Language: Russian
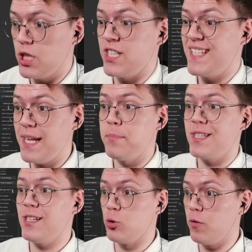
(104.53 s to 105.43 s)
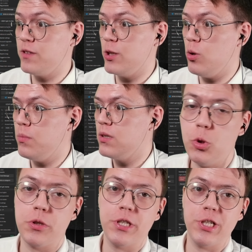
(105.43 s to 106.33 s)
даже 7 скинов на нем,
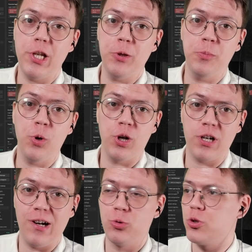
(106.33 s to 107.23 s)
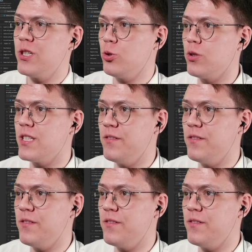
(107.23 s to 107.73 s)
но, к сожалению, мой аккаунт уже кто-то